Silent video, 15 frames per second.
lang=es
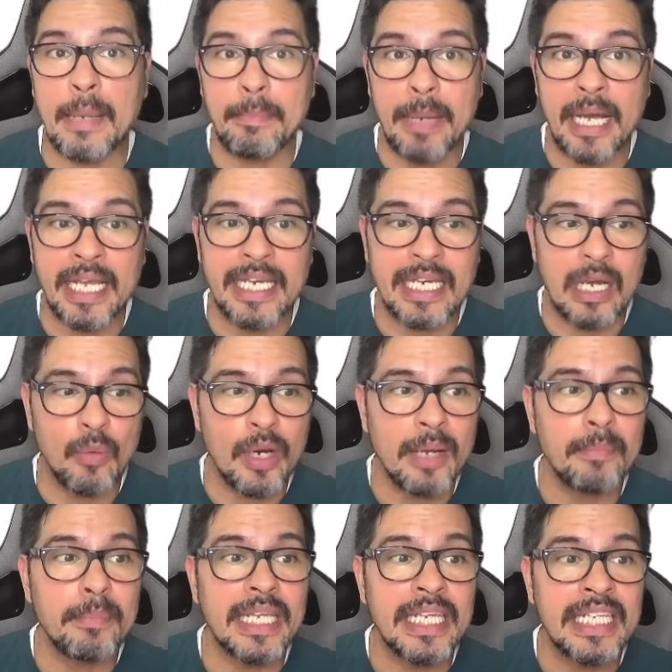página
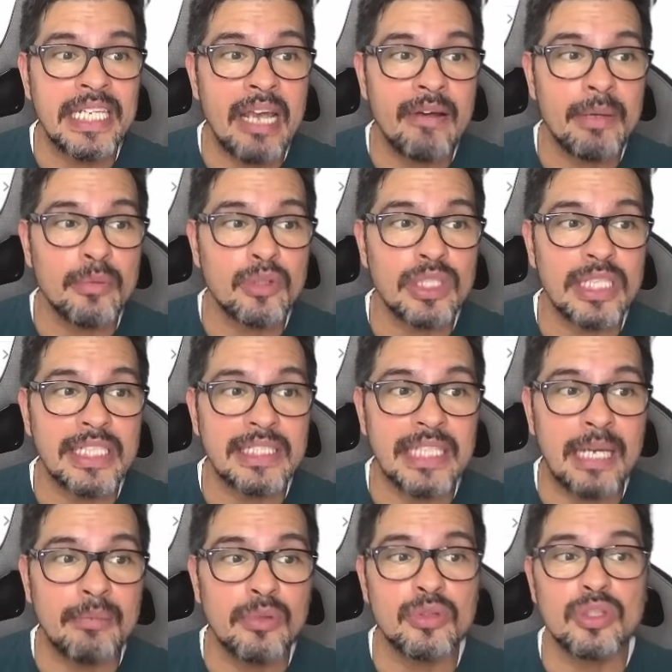web y ya vemos que
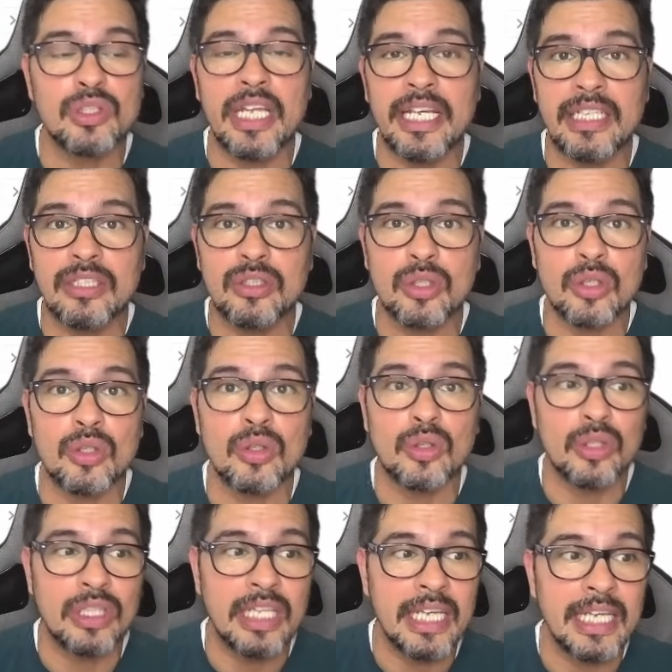estamos dentro
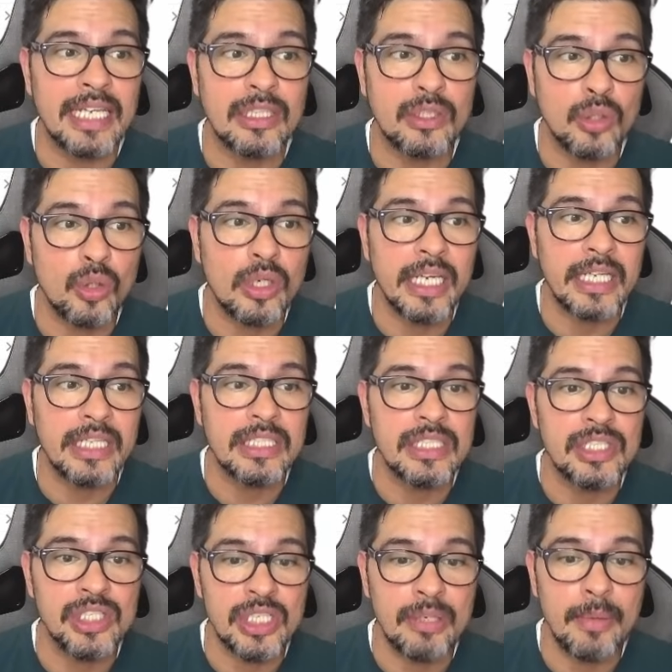del token
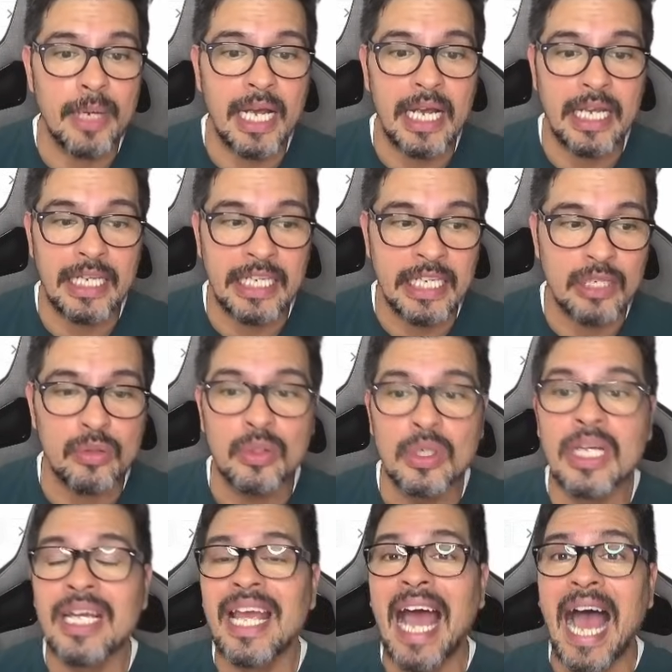Shiba Inu.
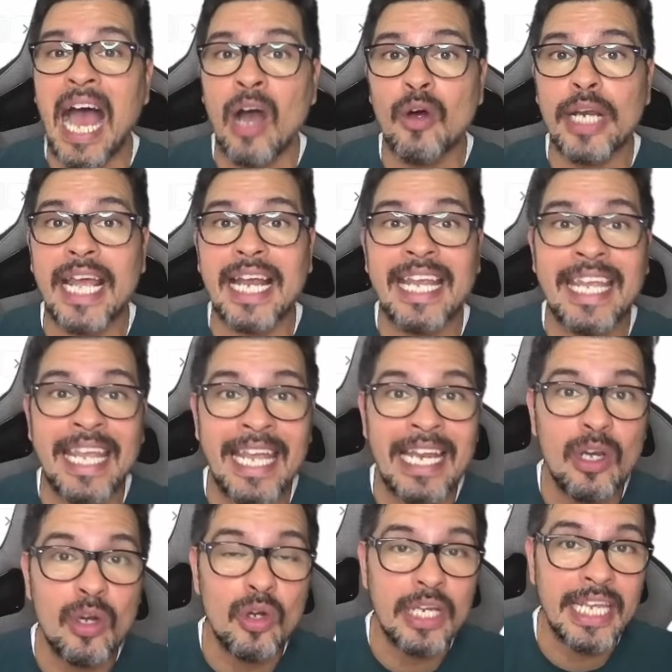Ahora, ¿qué es
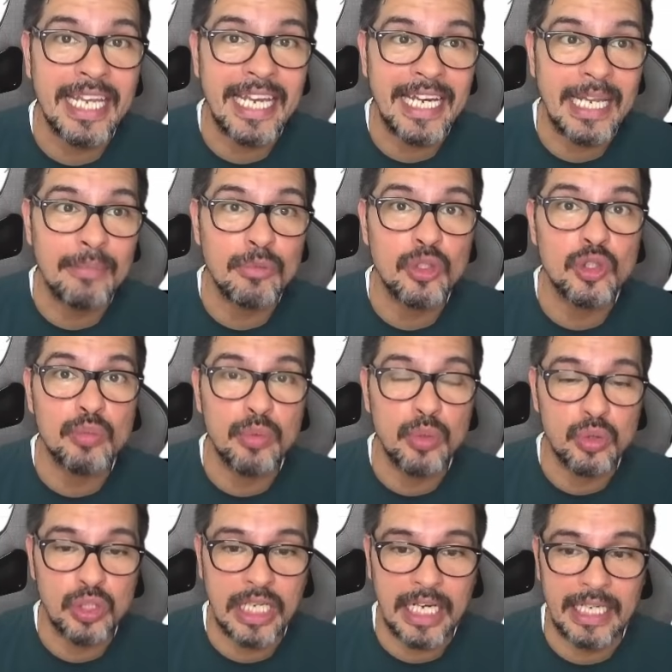lo que queremos
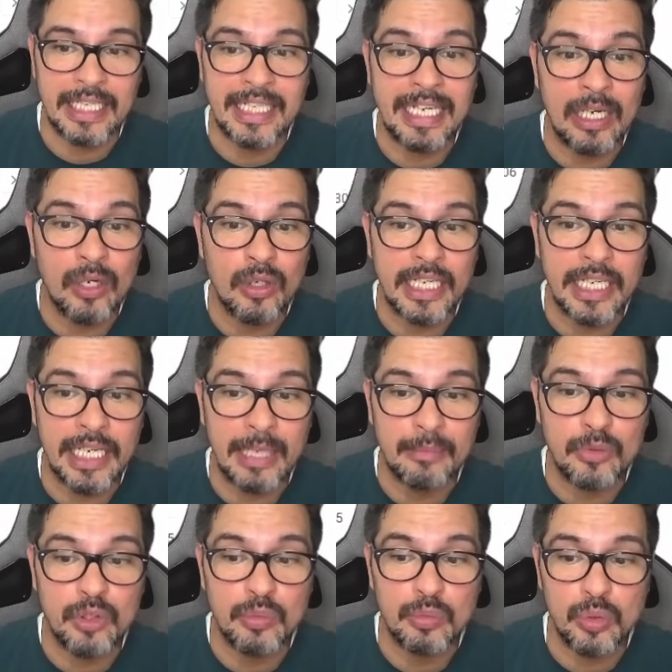buscar? ¿Qué es lo que
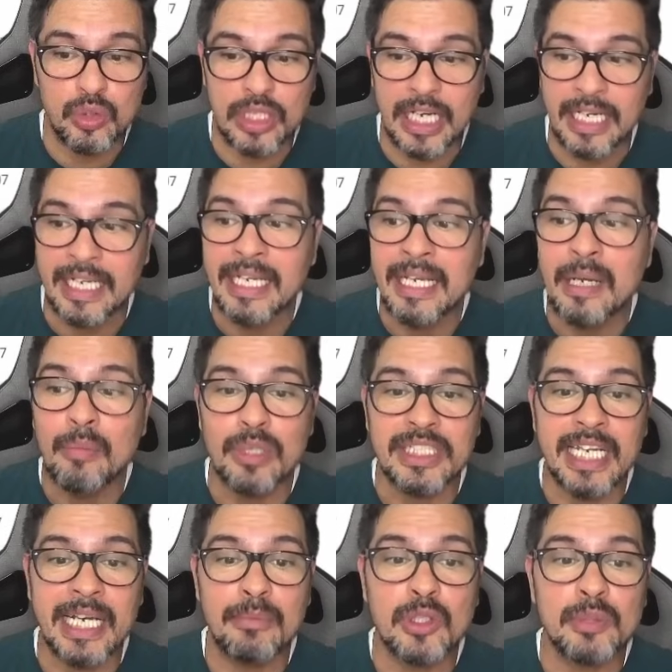queremos buscar? Pues
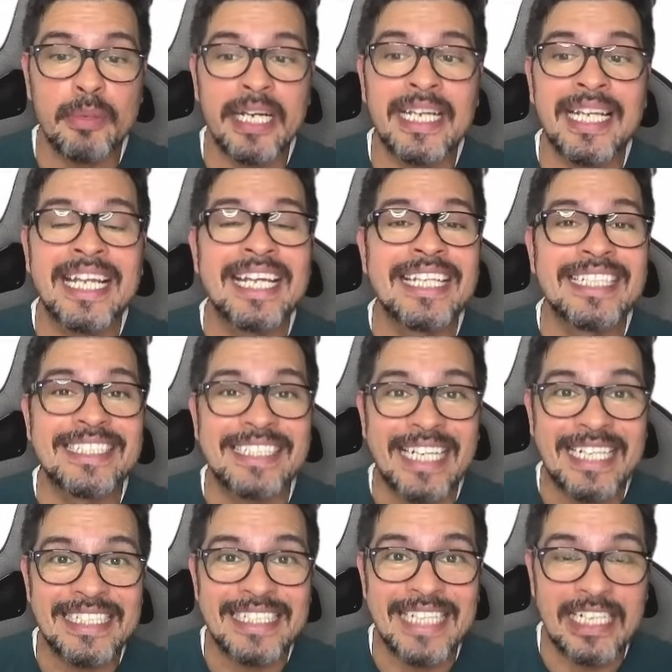queremos ver
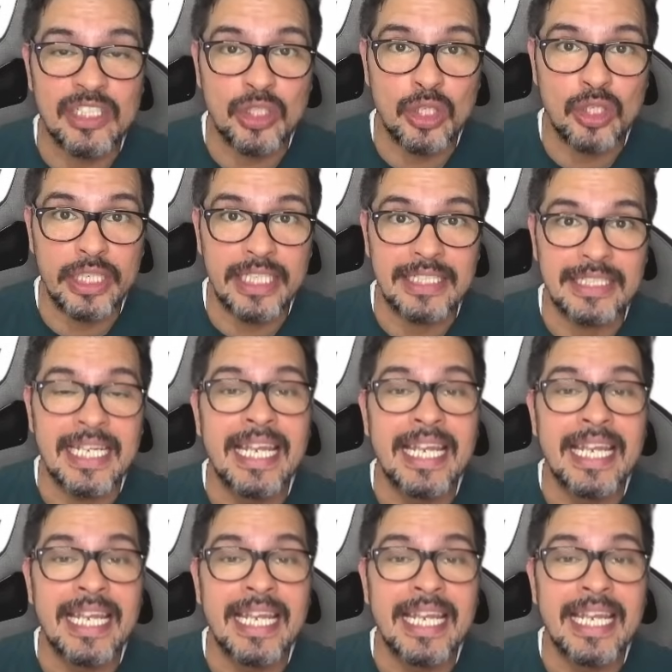transacciones